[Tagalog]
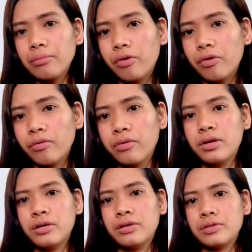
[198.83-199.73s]
mo,
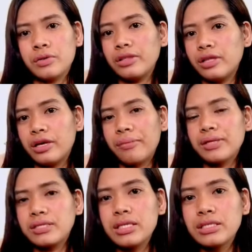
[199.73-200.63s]
so hindi ka
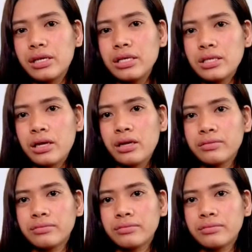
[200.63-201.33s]
magsisisi kasi,